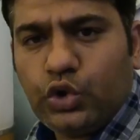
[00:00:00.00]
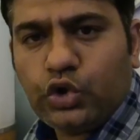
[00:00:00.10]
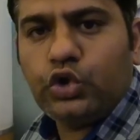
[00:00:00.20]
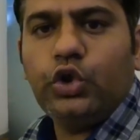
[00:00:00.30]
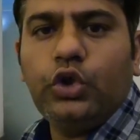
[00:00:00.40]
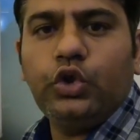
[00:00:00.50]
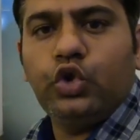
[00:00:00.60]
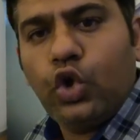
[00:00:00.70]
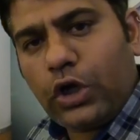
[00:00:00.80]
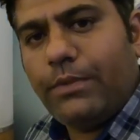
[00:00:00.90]
तो दोस्तों
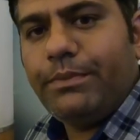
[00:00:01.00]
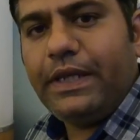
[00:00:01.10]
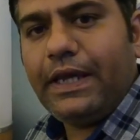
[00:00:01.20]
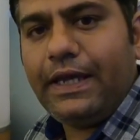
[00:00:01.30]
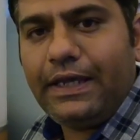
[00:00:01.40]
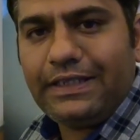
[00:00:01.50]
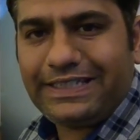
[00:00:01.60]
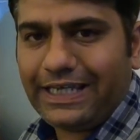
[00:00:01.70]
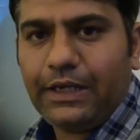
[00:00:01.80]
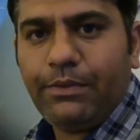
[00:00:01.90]
दो कंपनियां हैं
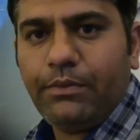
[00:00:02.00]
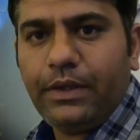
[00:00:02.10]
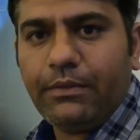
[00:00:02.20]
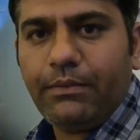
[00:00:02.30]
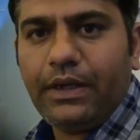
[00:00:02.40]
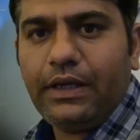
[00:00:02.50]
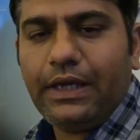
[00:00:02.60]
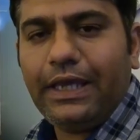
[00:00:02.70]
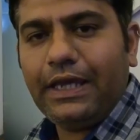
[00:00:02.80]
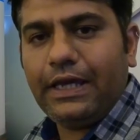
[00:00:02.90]
चेक रिपब्लिक में
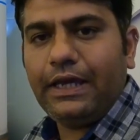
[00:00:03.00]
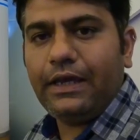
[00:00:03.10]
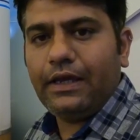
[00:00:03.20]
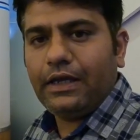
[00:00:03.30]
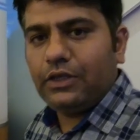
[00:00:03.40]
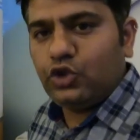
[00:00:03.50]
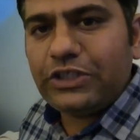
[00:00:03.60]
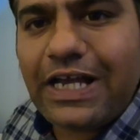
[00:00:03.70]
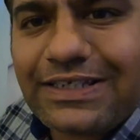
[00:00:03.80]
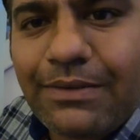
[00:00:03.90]
एक है
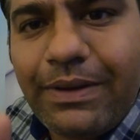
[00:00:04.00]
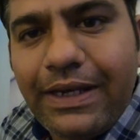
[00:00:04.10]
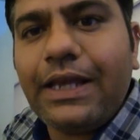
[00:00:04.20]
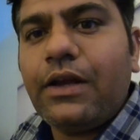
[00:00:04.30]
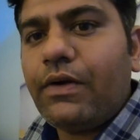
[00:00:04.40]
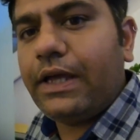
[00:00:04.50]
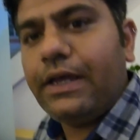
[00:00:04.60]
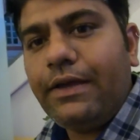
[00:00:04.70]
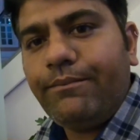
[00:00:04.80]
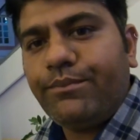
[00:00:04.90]
जहां से मैंने करवाया
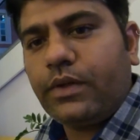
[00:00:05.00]
है